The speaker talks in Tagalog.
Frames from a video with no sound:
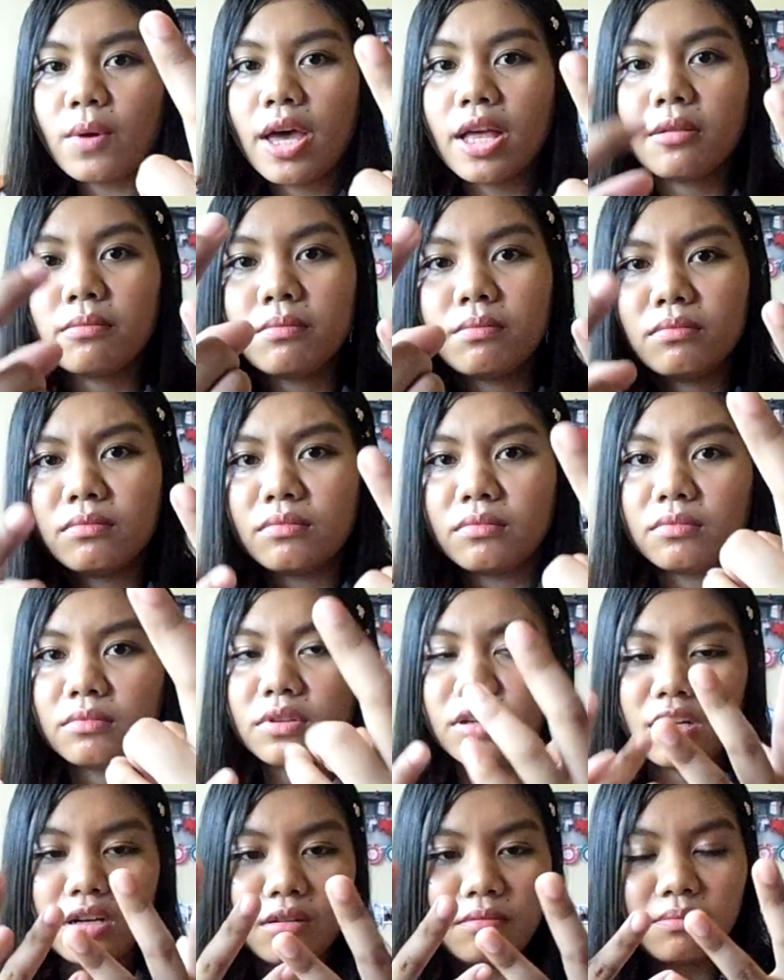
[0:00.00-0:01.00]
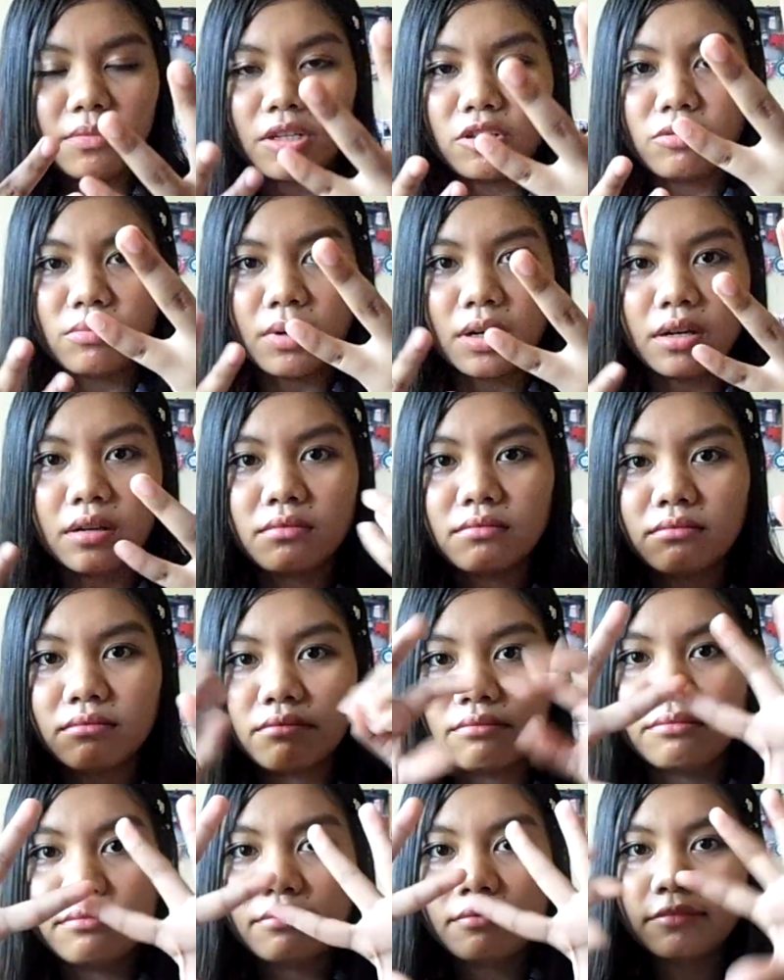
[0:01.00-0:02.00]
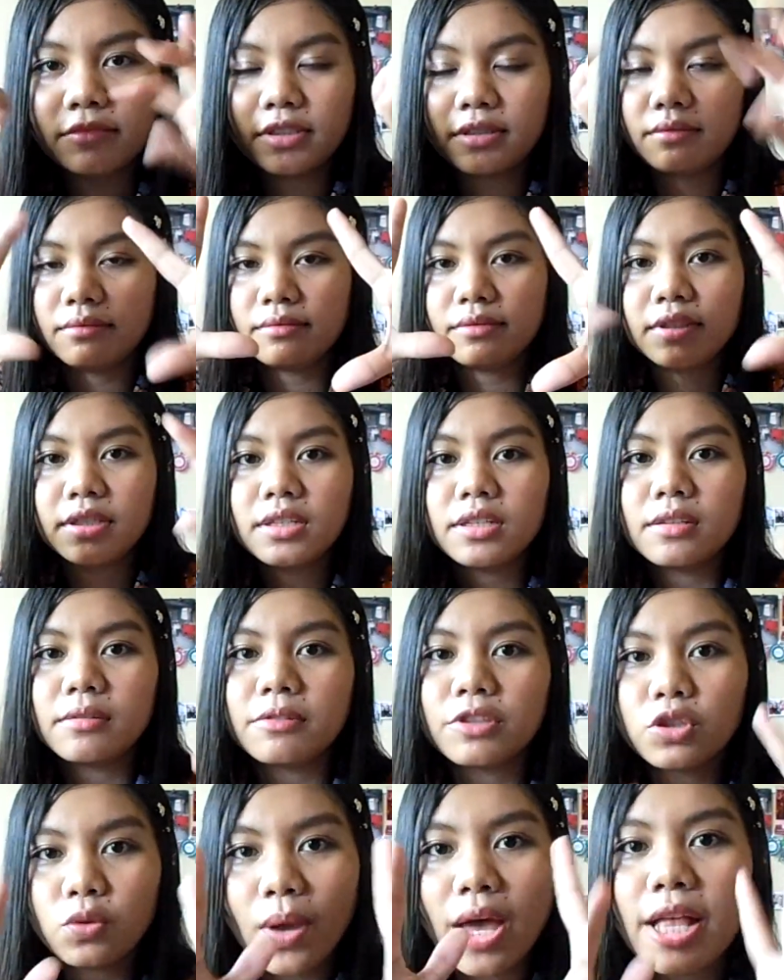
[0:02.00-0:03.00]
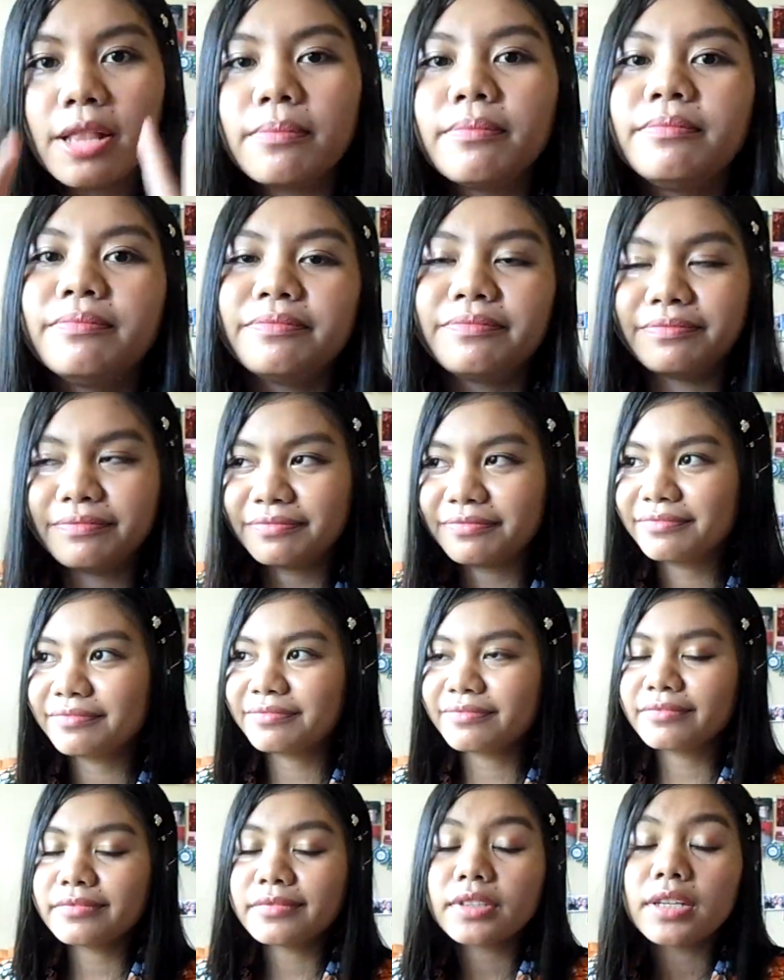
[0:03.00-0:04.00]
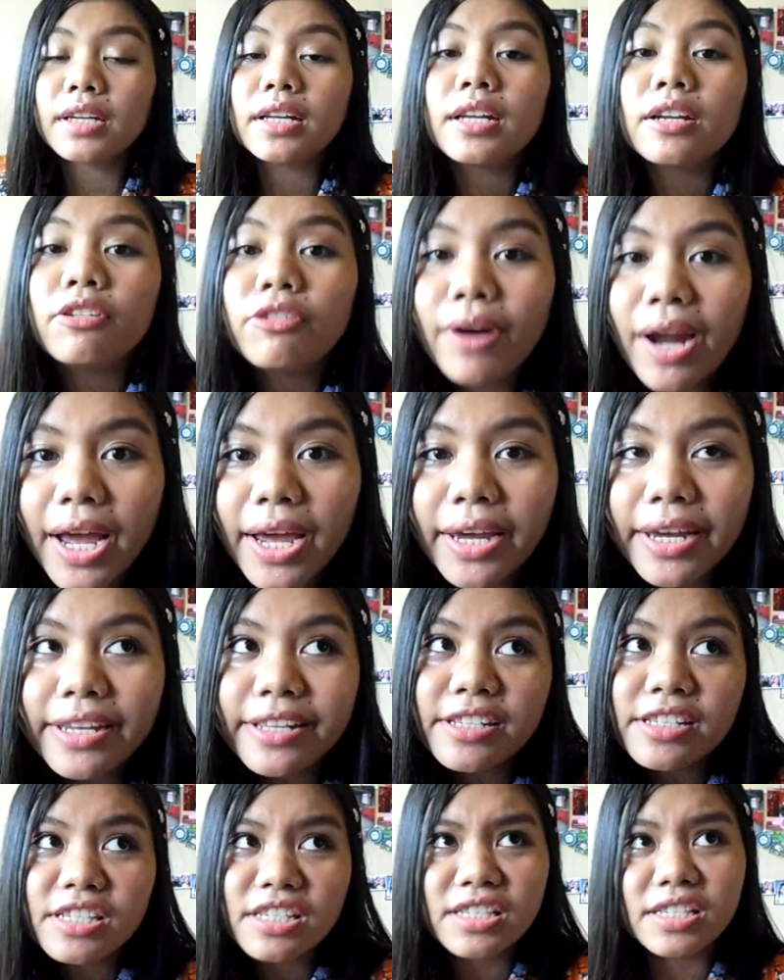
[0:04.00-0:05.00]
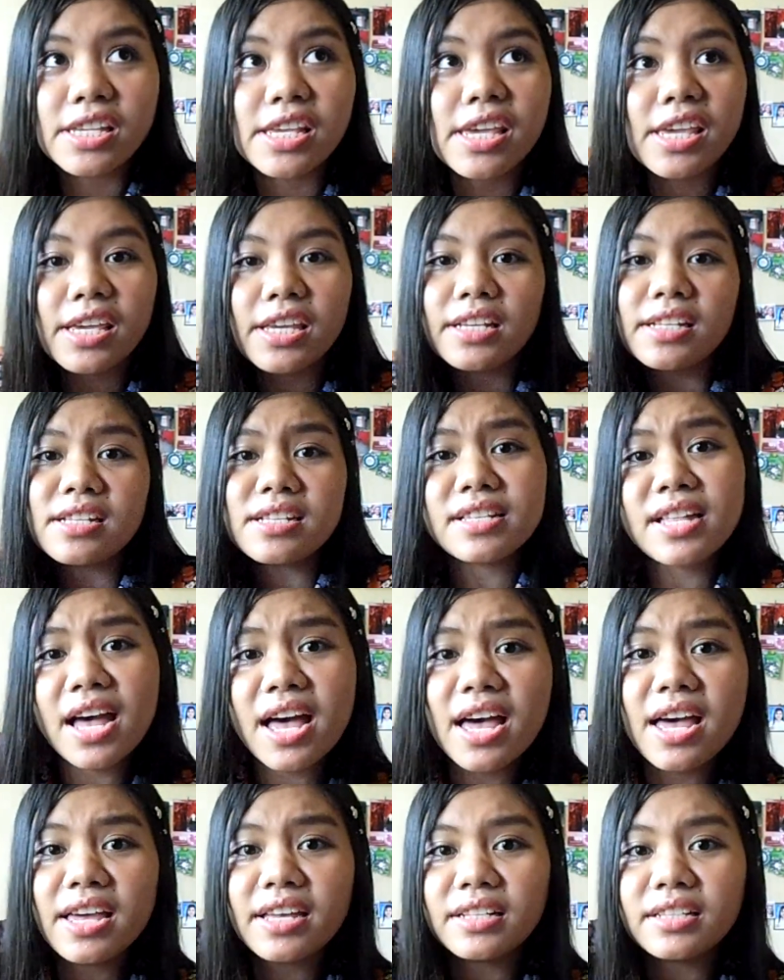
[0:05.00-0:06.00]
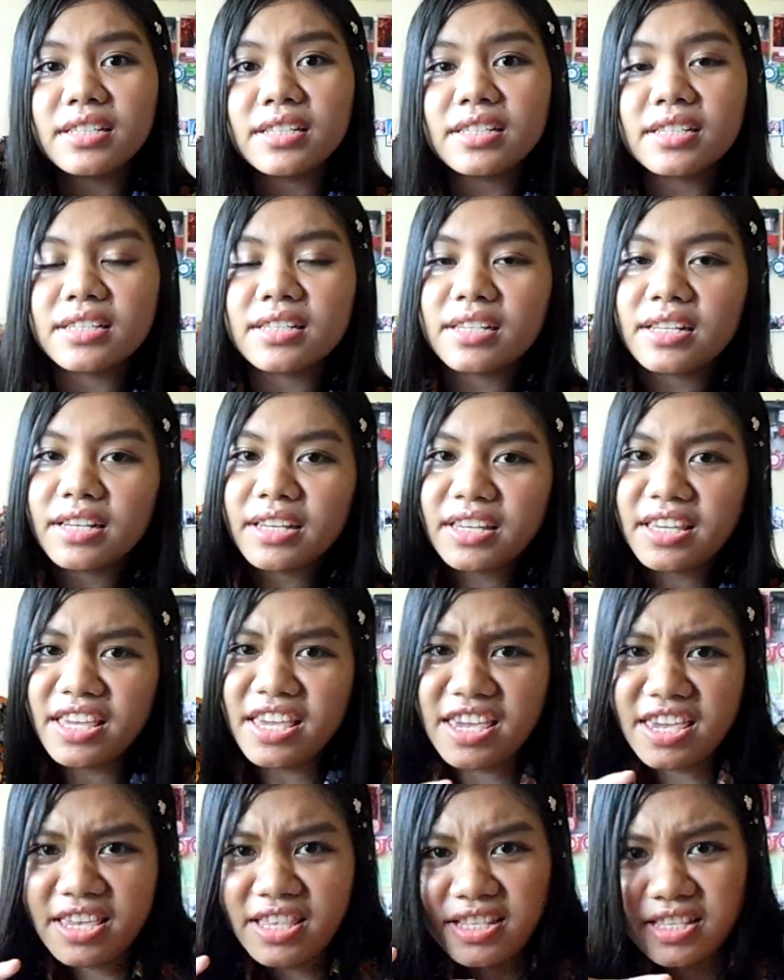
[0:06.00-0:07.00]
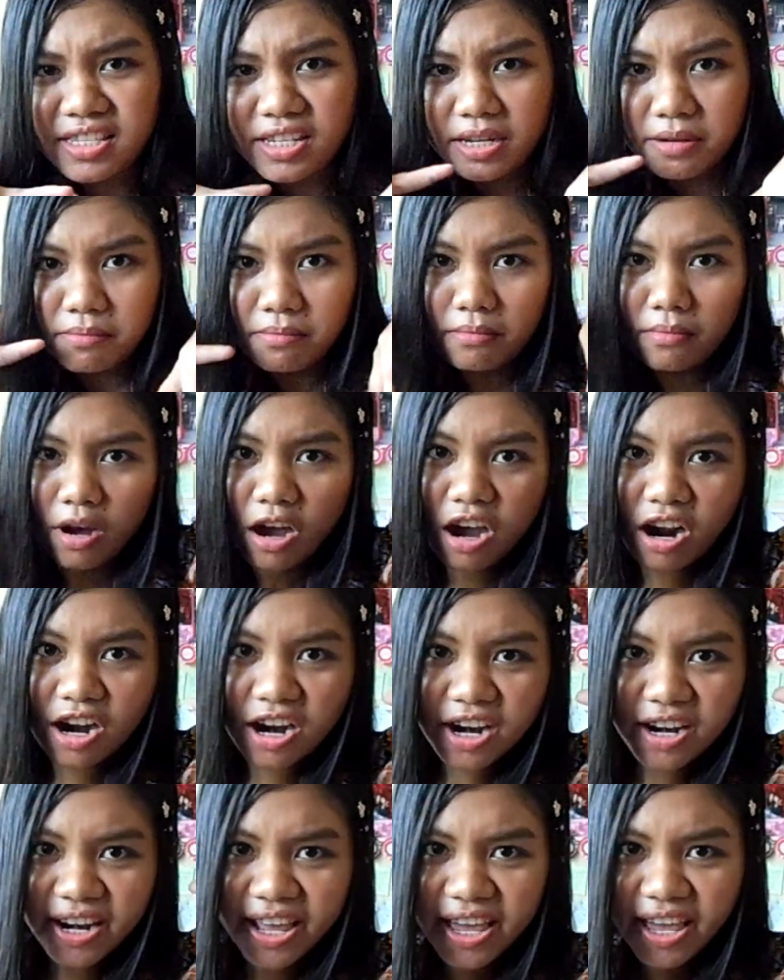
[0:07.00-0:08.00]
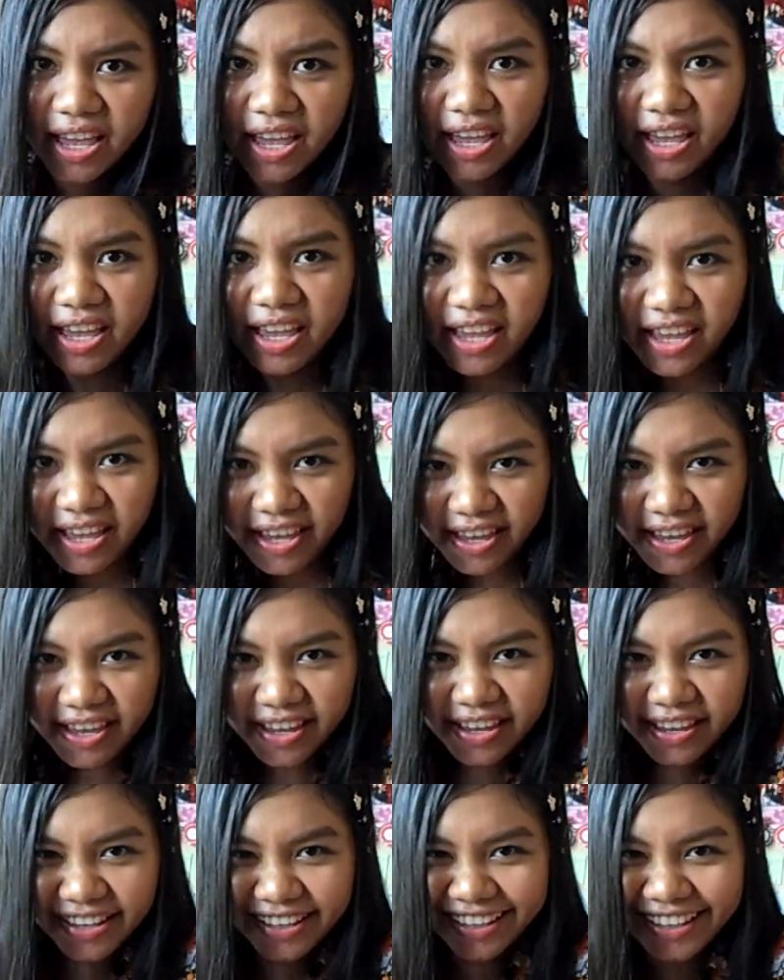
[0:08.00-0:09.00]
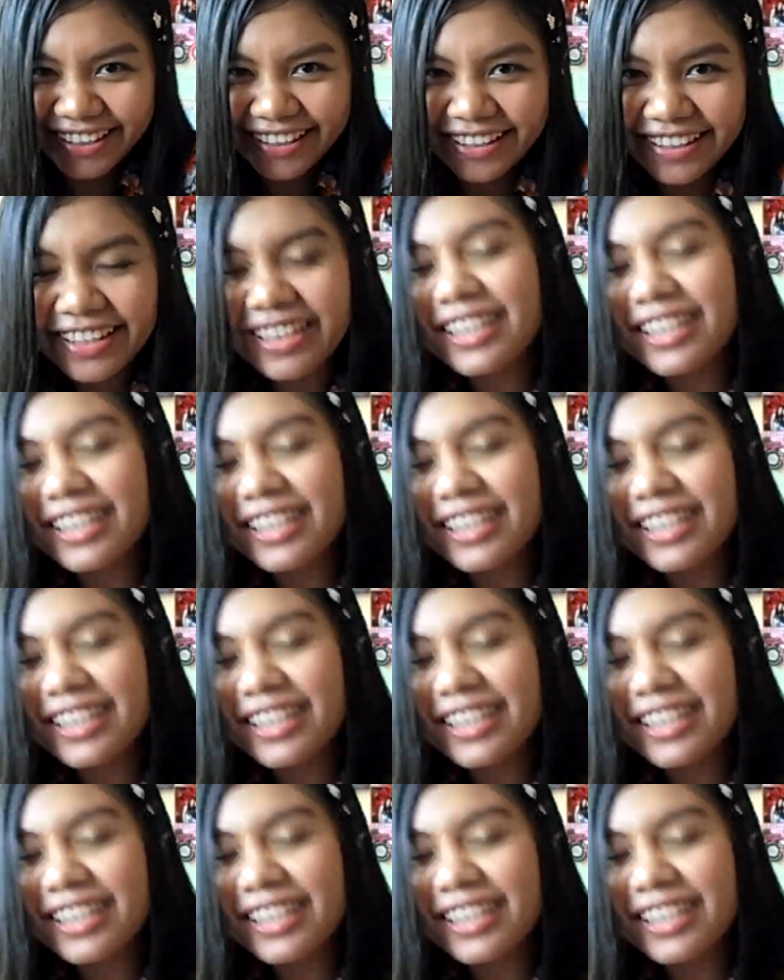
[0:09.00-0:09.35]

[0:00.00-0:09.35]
12. Ha? Huh? Paano ba? Hmm? 12. Run, sing, dance in the morning!